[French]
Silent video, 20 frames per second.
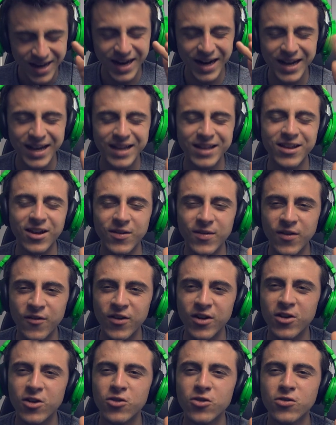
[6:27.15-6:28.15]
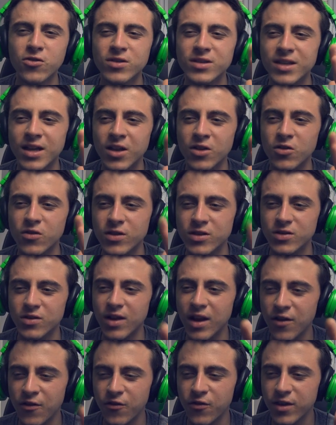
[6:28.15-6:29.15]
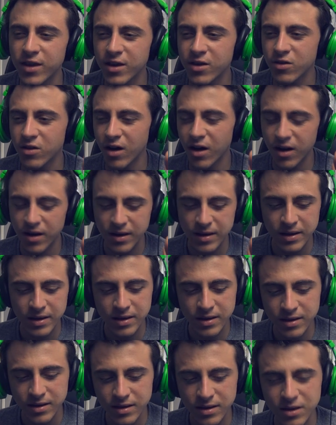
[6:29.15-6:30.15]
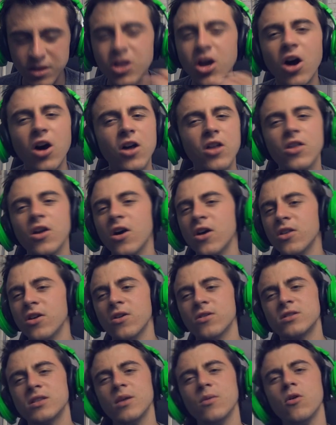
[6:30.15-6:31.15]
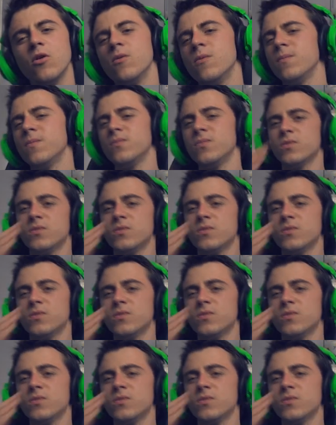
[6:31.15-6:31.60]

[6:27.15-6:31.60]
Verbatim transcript: Quelqu'un dormait, en fait, le nounours s'est retrouvé sur la fille quoi. Non, non, non, c'est bon.